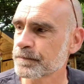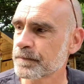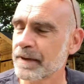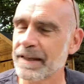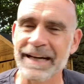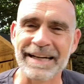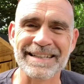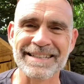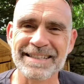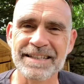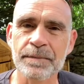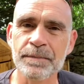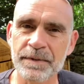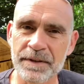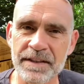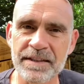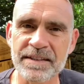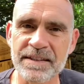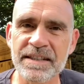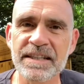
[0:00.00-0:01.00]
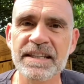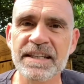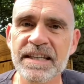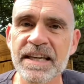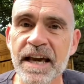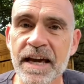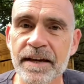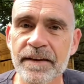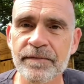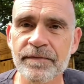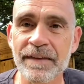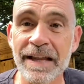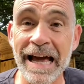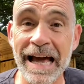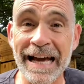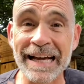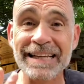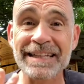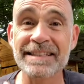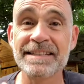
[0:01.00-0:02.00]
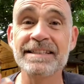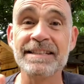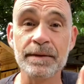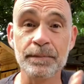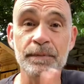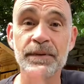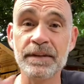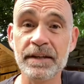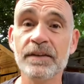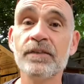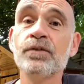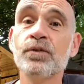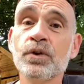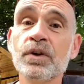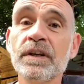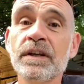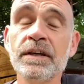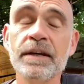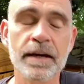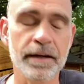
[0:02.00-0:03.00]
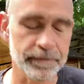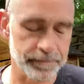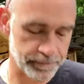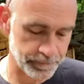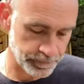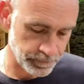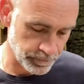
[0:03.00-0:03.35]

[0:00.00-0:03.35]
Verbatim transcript: d'accepter ce qui est, accepter ce qui est,